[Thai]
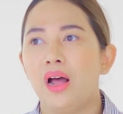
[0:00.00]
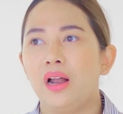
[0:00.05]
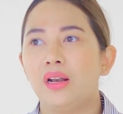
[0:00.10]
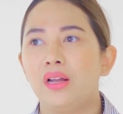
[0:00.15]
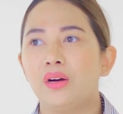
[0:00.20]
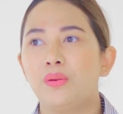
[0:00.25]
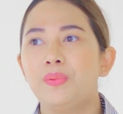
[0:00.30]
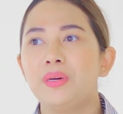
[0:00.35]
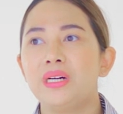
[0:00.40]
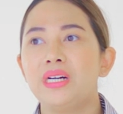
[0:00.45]

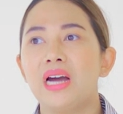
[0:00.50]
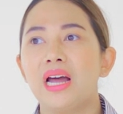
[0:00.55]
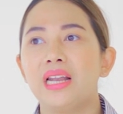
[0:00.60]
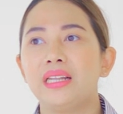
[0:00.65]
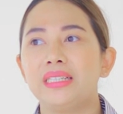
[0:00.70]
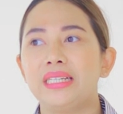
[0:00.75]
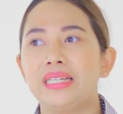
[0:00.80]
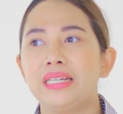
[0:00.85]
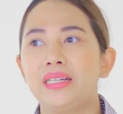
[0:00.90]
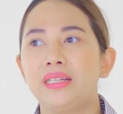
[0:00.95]
แล้วเพื่อน
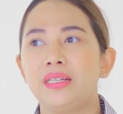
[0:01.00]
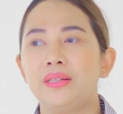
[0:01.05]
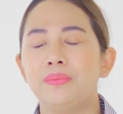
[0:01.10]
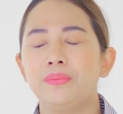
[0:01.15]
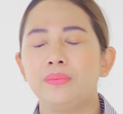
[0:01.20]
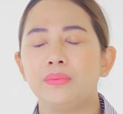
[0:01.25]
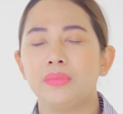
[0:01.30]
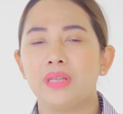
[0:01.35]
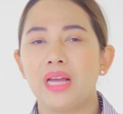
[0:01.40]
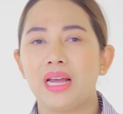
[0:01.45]
ที่
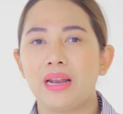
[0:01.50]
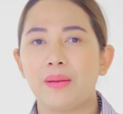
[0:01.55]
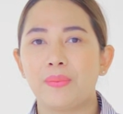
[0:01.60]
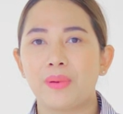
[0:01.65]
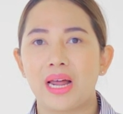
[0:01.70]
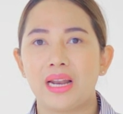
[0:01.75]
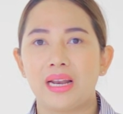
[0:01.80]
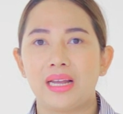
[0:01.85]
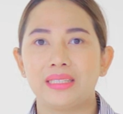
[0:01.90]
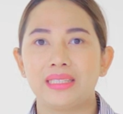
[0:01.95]
ได้รับ
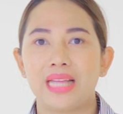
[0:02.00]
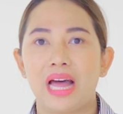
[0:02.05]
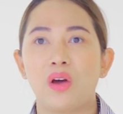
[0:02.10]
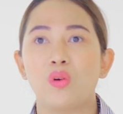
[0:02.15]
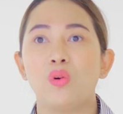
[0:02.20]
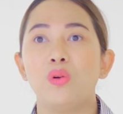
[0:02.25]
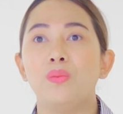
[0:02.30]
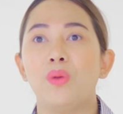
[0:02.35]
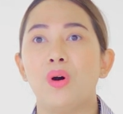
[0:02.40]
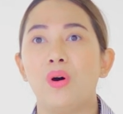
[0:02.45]
การรักษา
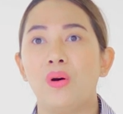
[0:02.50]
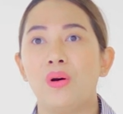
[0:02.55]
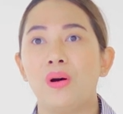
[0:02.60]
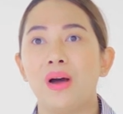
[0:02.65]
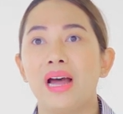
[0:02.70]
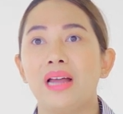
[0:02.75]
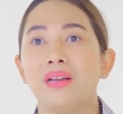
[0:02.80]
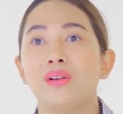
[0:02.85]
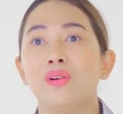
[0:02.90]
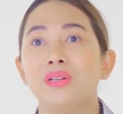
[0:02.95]
คุณหมอ
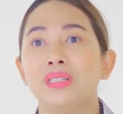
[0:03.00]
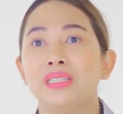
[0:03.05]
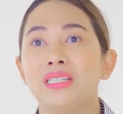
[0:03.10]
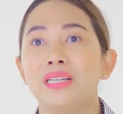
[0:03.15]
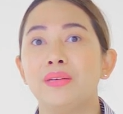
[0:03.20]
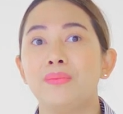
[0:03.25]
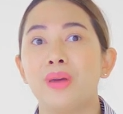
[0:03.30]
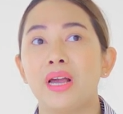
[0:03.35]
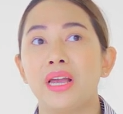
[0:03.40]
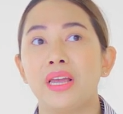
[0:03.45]
อานนท์
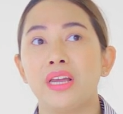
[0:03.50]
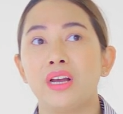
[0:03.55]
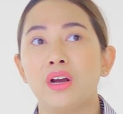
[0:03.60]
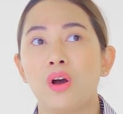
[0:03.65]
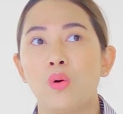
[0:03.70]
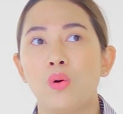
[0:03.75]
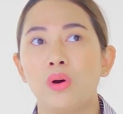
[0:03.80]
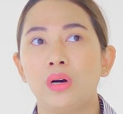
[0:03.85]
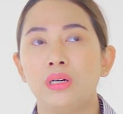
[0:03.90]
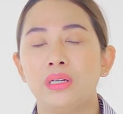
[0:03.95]
ใช่ไหม
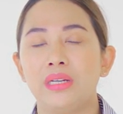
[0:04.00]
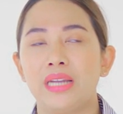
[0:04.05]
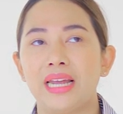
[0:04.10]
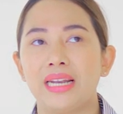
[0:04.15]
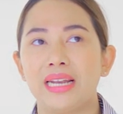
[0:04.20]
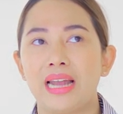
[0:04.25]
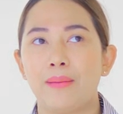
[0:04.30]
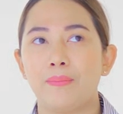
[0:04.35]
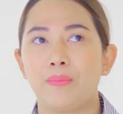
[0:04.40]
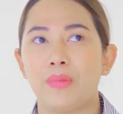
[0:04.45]
เขาคือแนะ
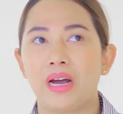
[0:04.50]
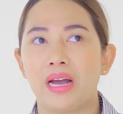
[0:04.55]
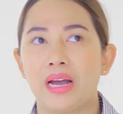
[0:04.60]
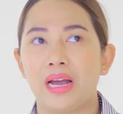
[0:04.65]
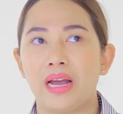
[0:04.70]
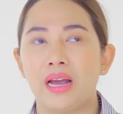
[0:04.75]
นำมา